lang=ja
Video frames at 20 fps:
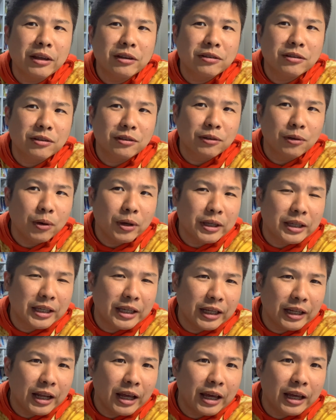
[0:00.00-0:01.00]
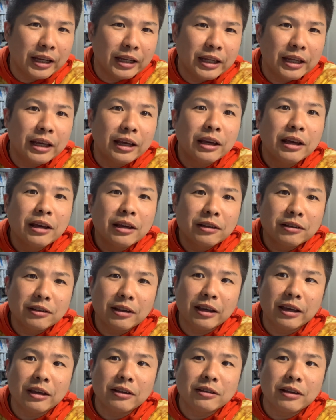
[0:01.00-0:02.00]
すごい綺麗に
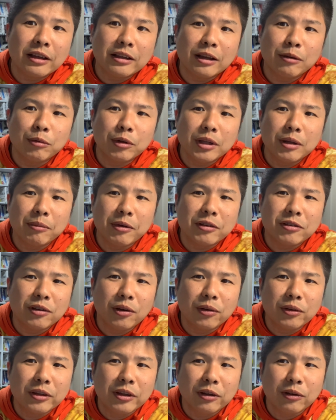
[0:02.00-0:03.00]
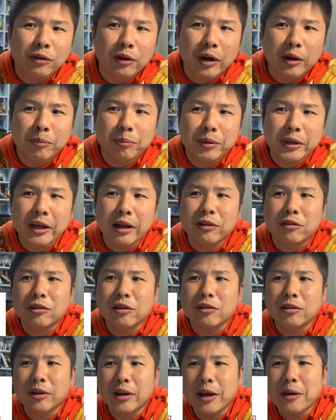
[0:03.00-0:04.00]
清潔感保ってますよっていうのを PR して
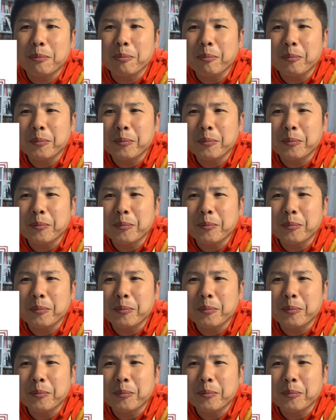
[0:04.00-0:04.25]
るんですよね。